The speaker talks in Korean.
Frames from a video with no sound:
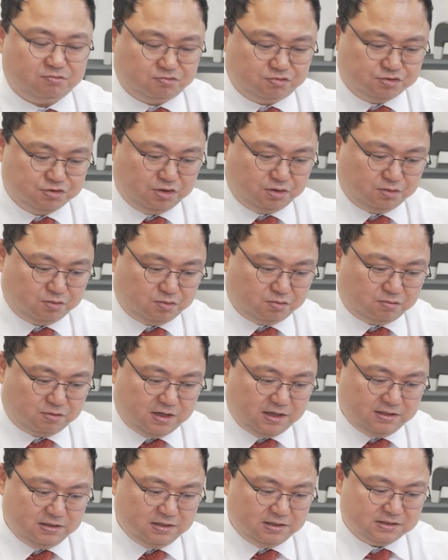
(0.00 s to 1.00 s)
한 9년
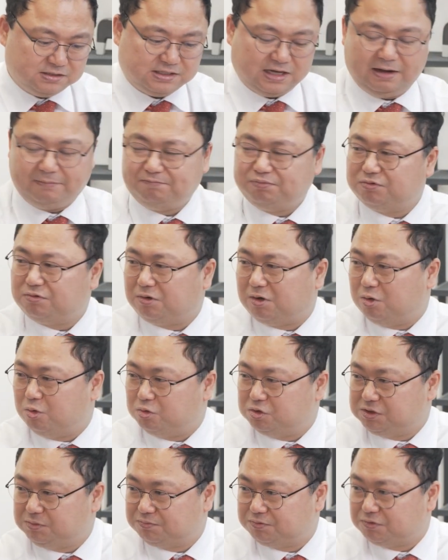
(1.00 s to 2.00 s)
동안 4%가
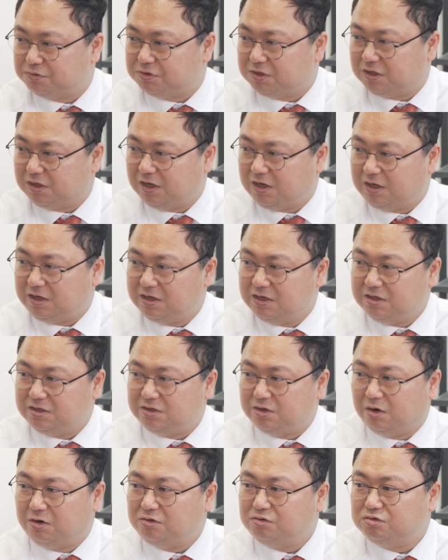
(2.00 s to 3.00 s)
50%니까
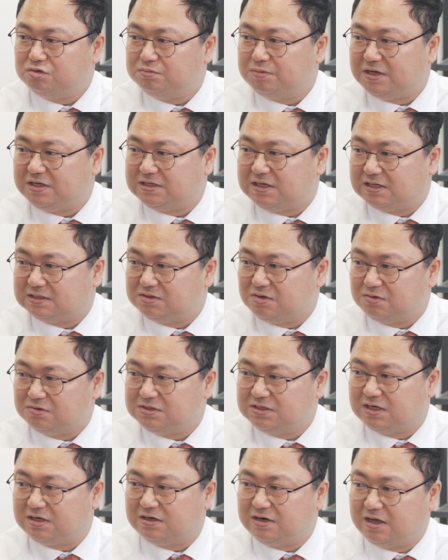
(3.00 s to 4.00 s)
12배 이상
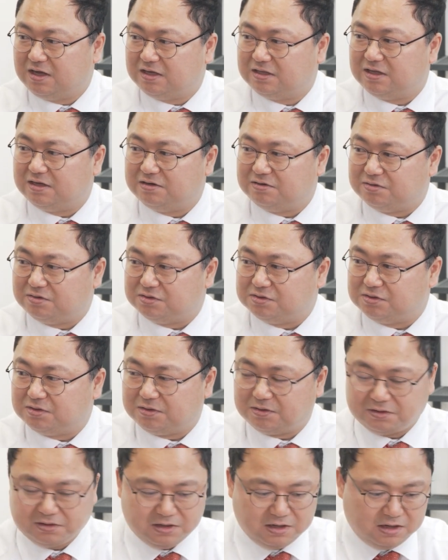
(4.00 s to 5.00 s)
성장을 해야 되는 거죠.
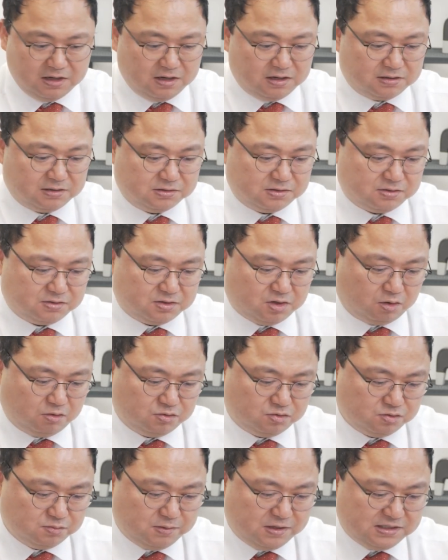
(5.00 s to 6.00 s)
네. 그래서
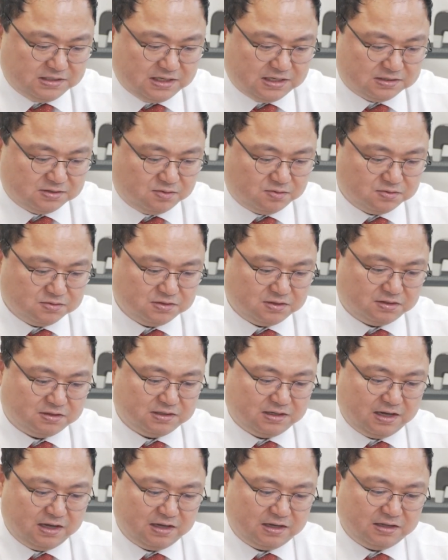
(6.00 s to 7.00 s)
12배 이상
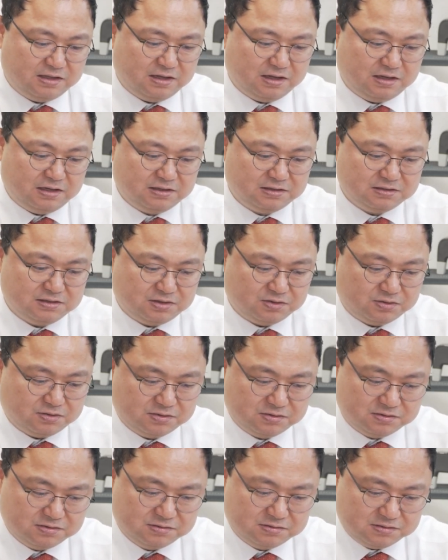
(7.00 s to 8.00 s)
성장을 해야 되는
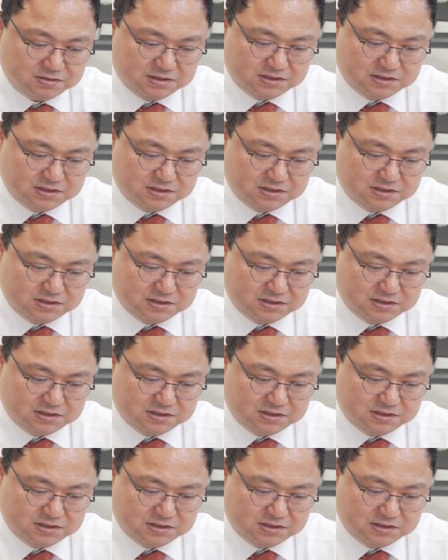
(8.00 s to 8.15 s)
그런